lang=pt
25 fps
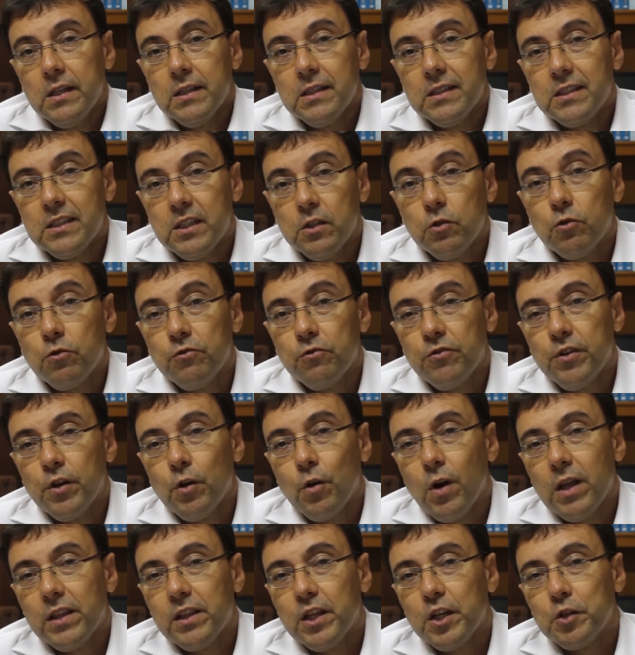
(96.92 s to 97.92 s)

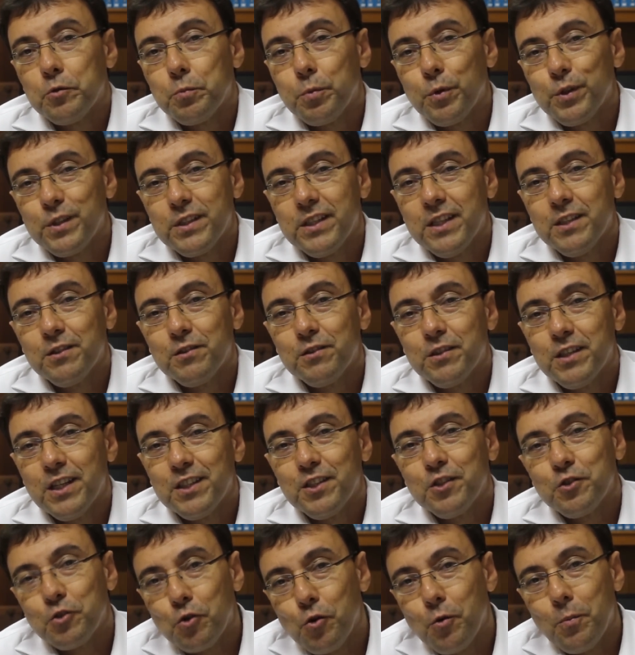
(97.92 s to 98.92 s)
5,3% se
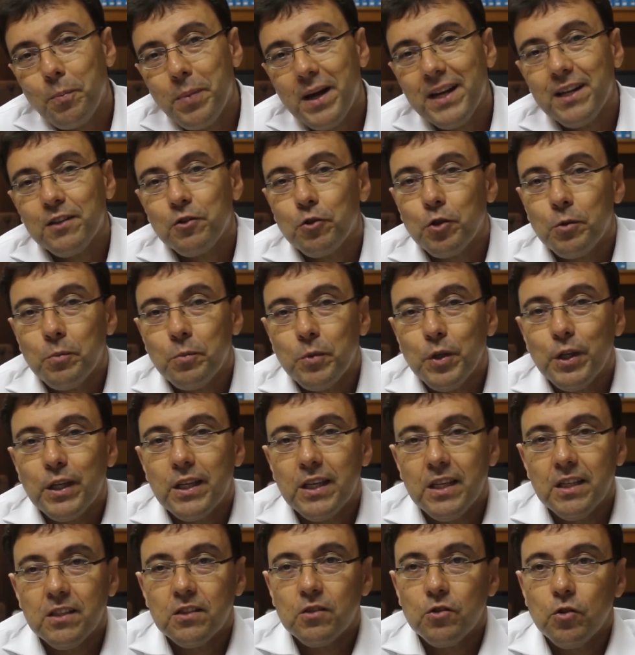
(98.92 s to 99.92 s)
a gente compara
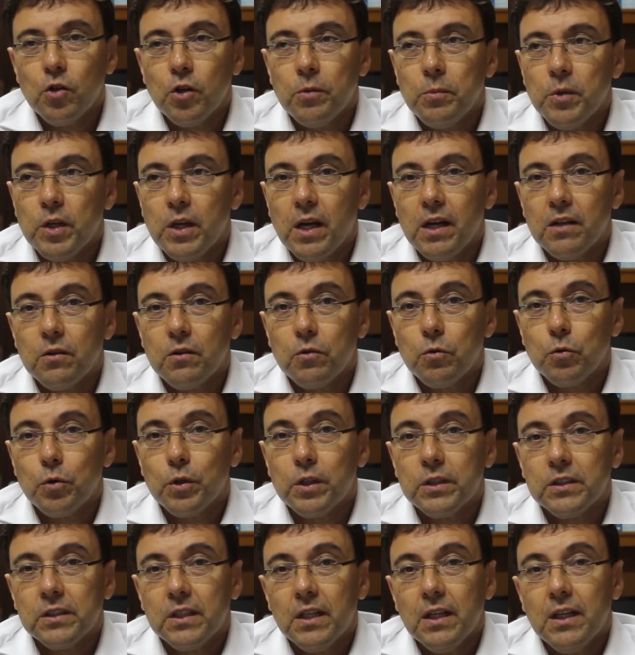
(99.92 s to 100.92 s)
2015 e
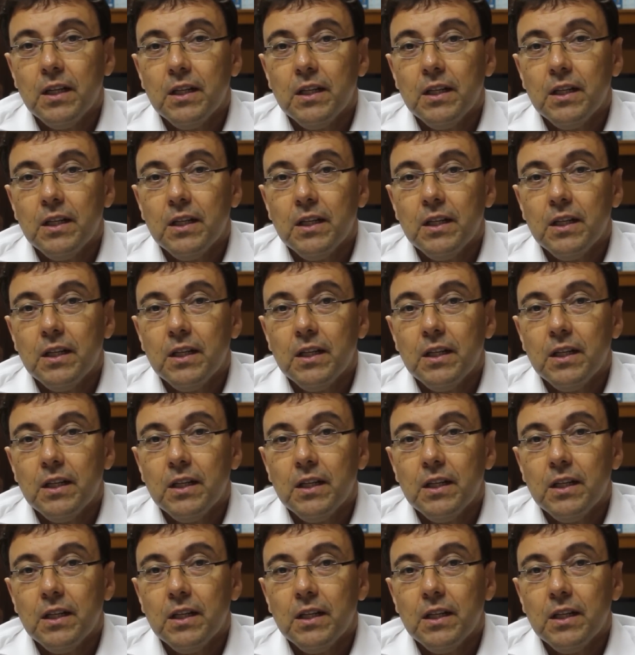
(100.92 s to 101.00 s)
2014.